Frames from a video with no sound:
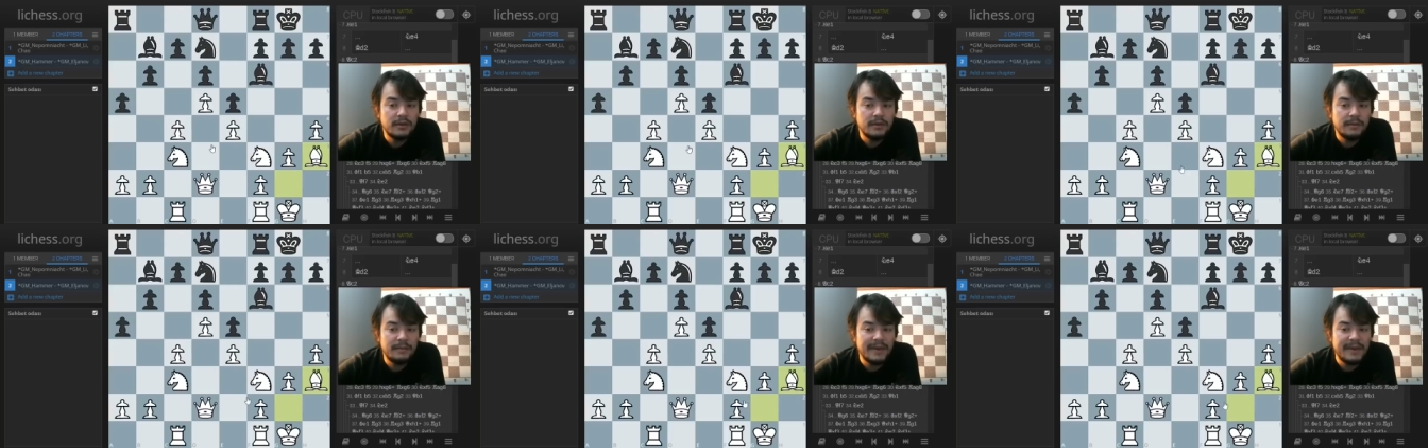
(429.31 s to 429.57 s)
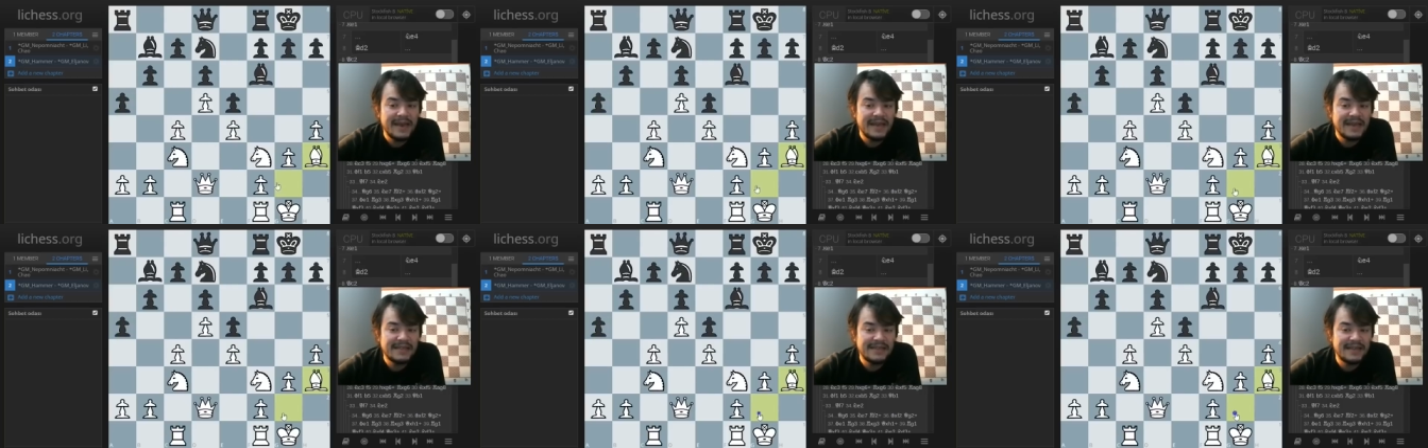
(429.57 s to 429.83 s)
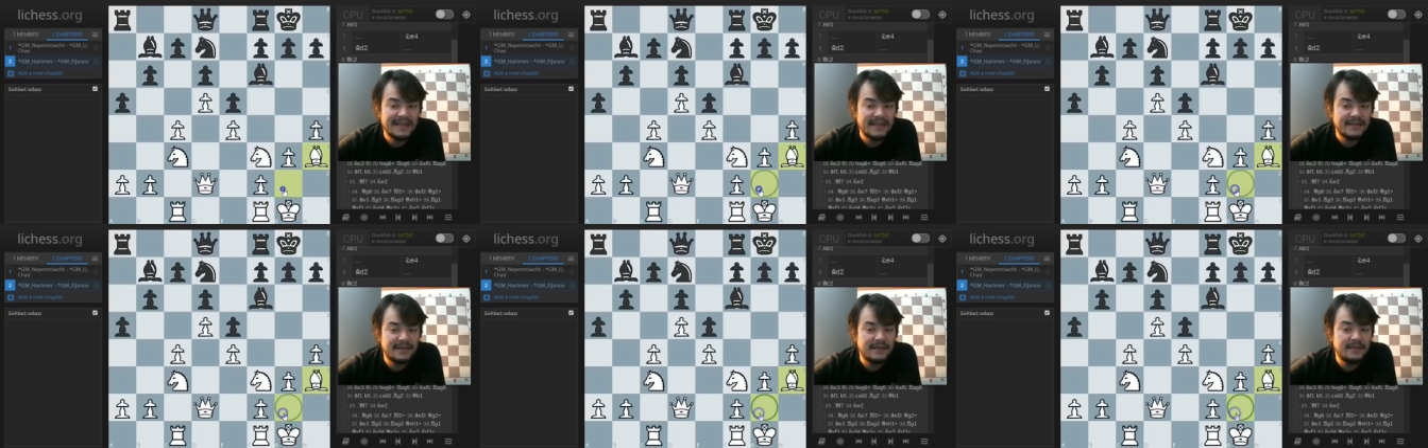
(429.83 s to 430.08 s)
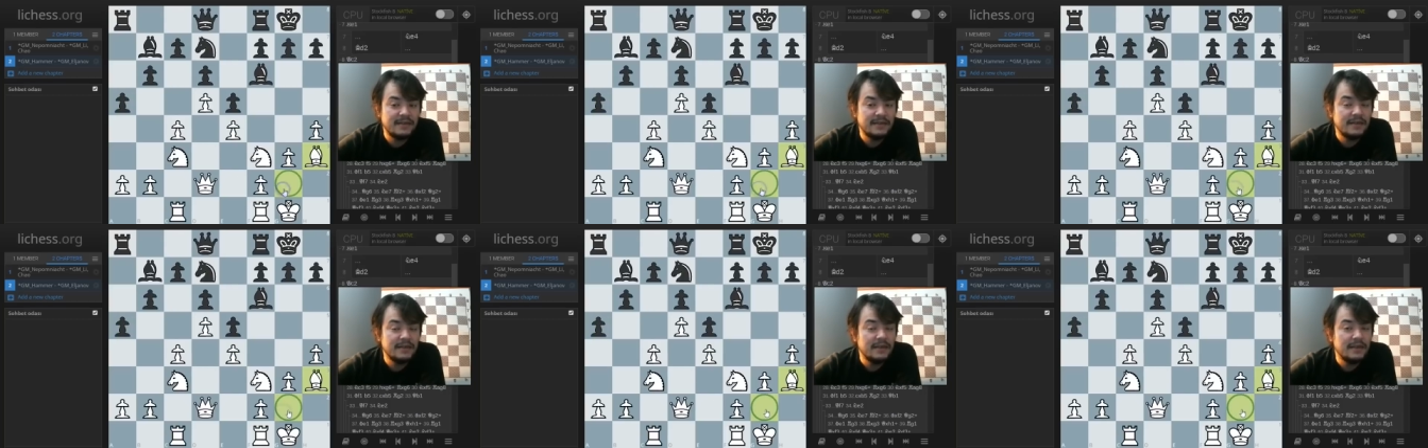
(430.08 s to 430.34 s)
Beyazlar
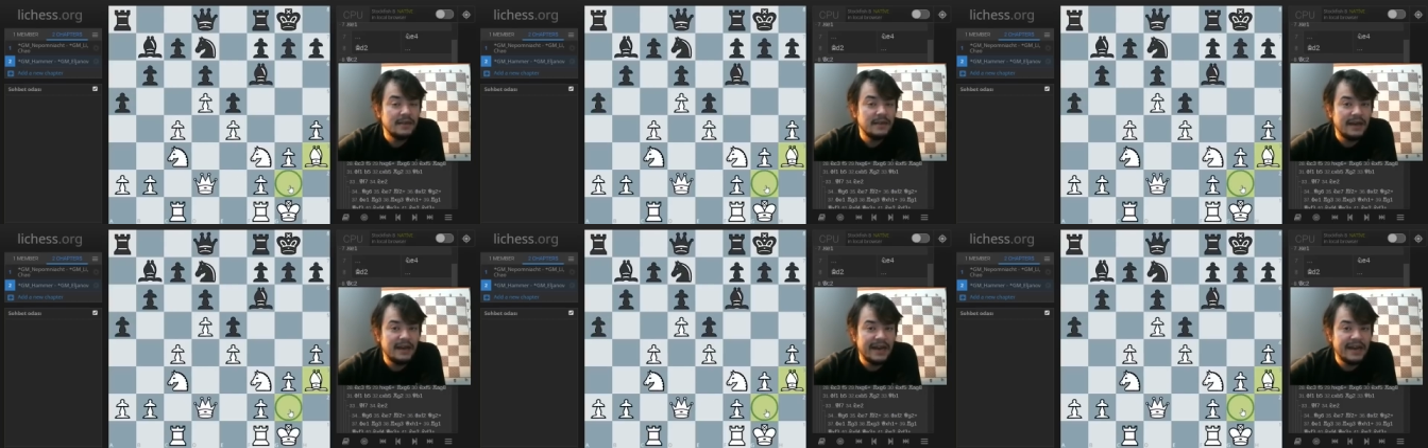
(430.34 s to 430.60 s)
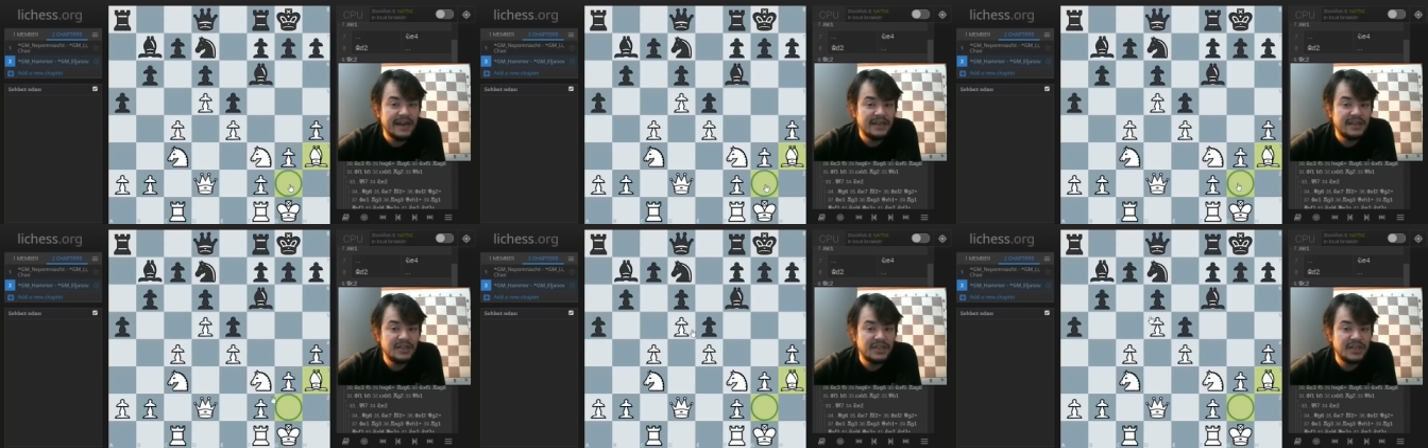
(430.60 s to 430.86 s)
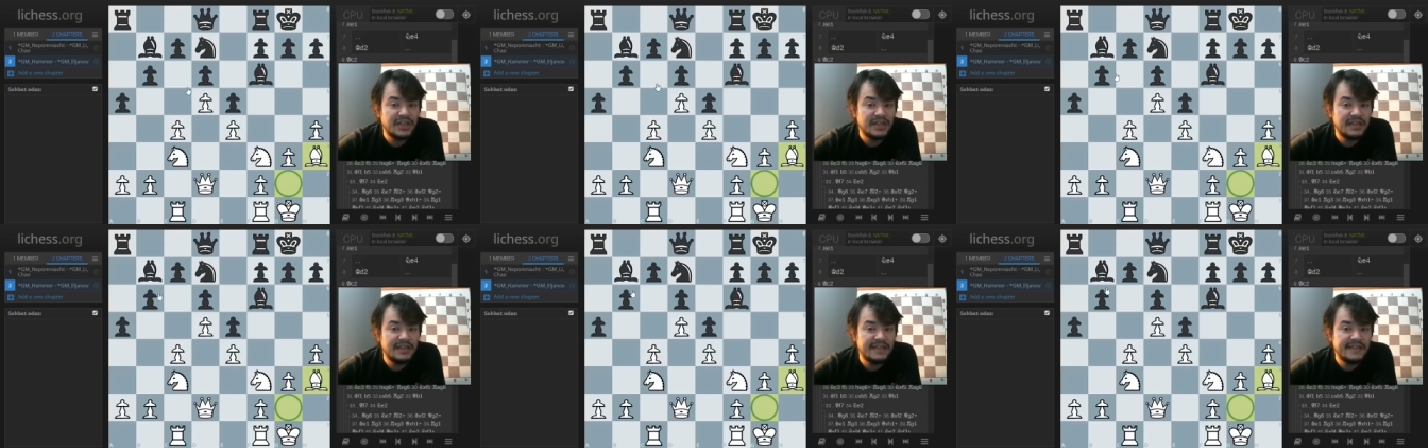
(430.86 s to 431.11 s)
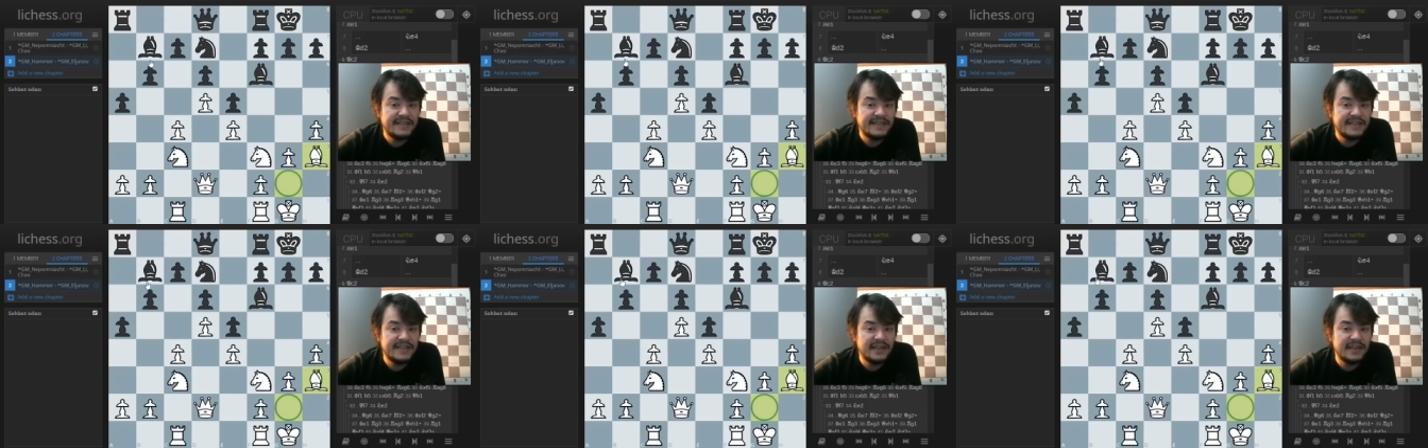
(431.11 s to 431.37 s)
aynı şekilde
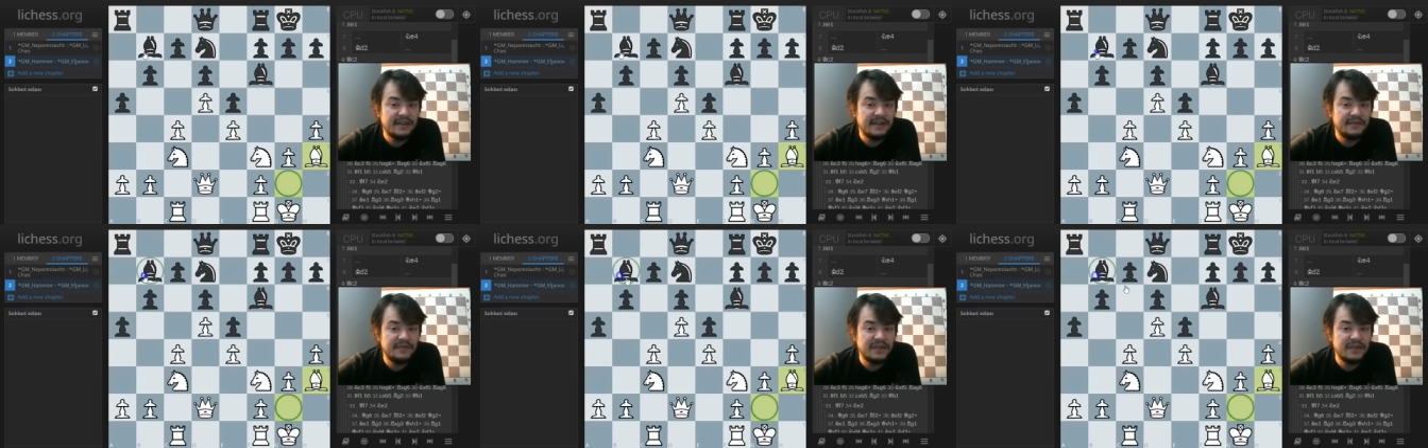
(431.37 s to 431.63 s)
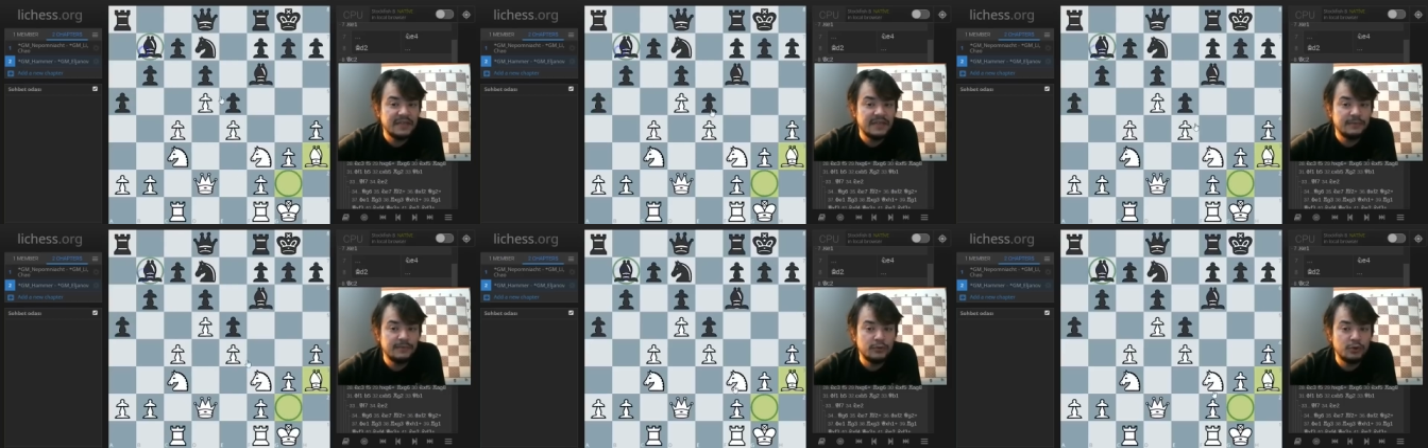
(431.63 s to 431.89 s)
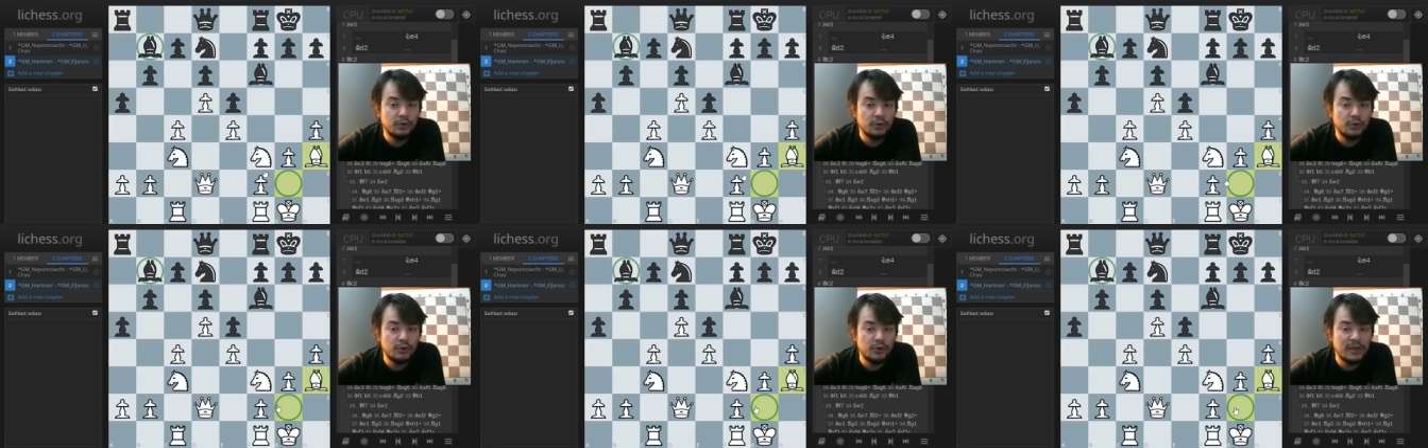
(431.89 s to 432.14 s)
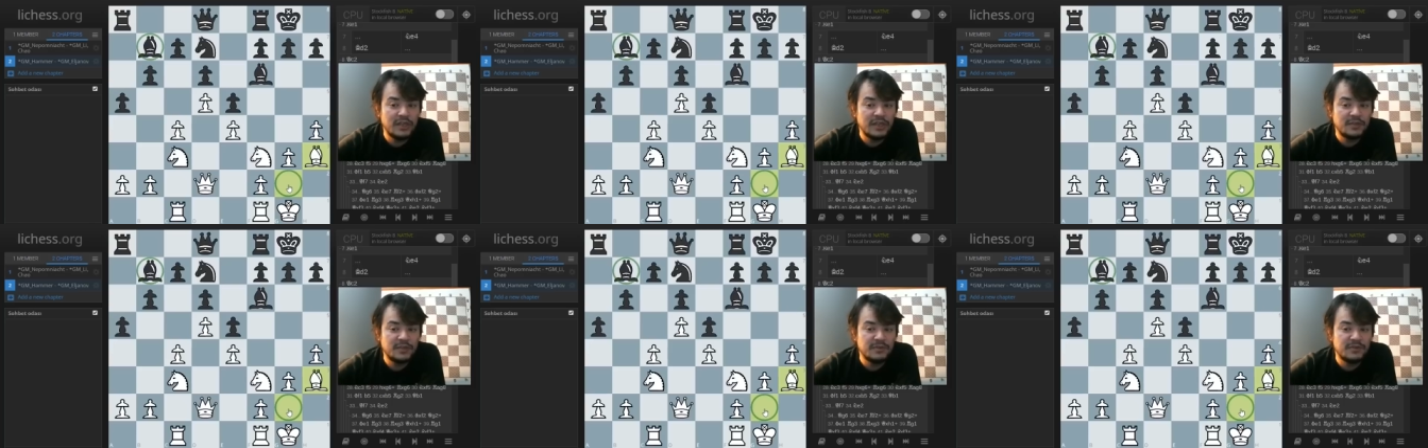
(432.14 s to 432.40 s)
siyahın fil gibi
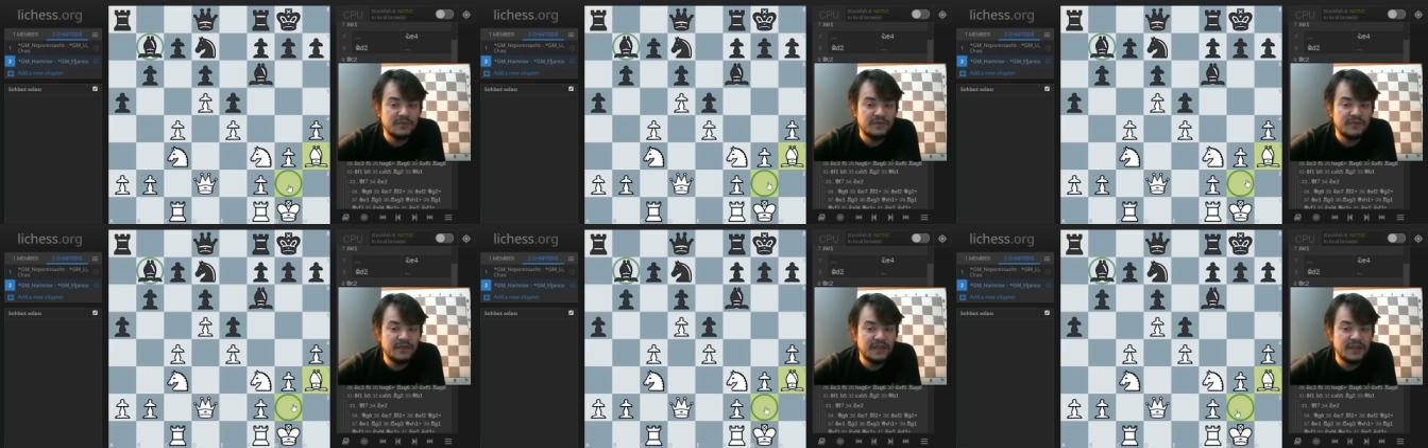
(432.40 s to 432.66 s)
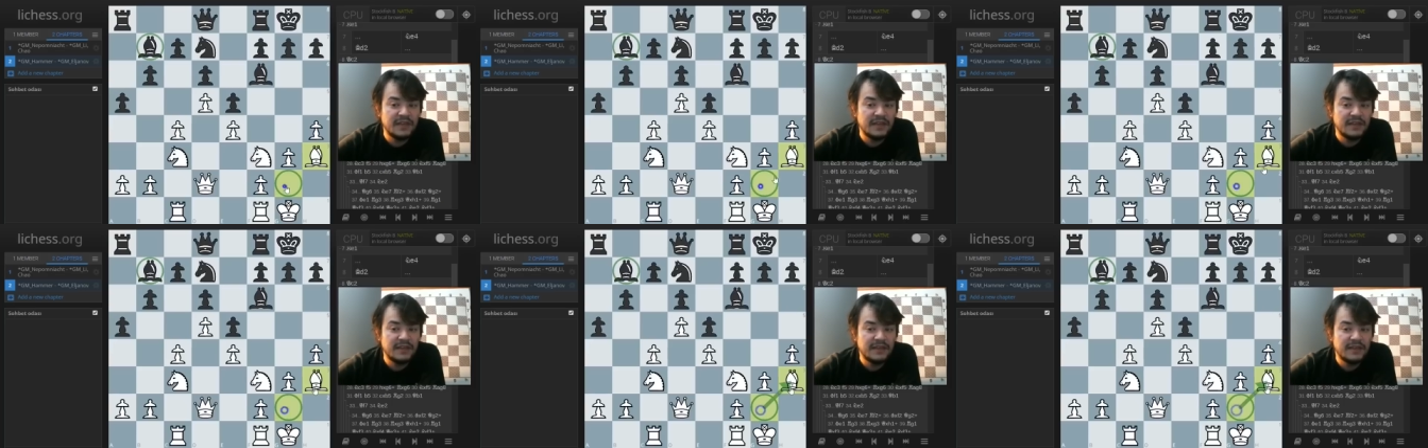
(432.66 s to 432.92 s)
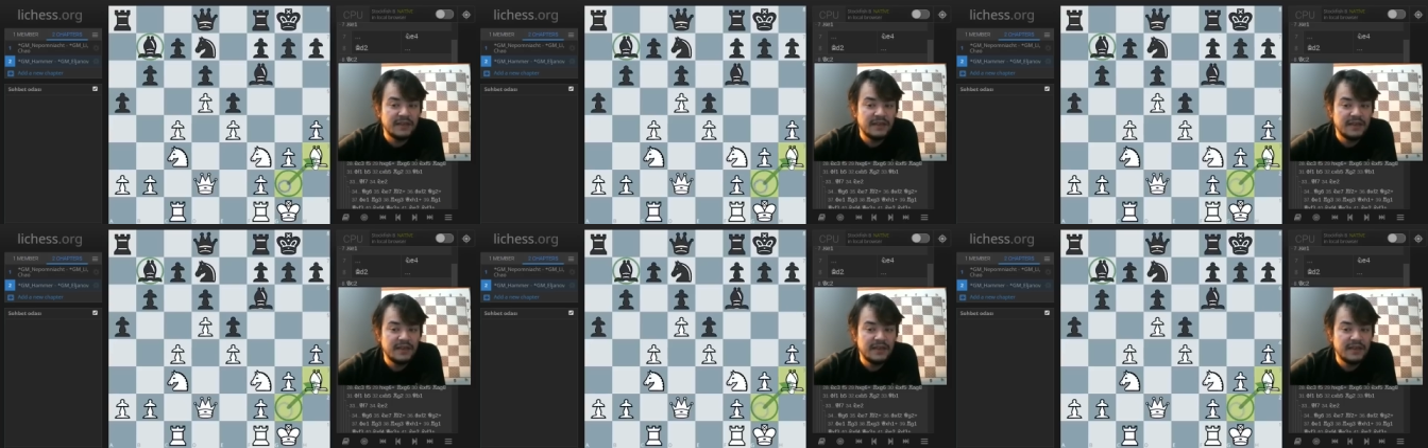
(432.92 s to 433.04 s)
kötüleşmiş filini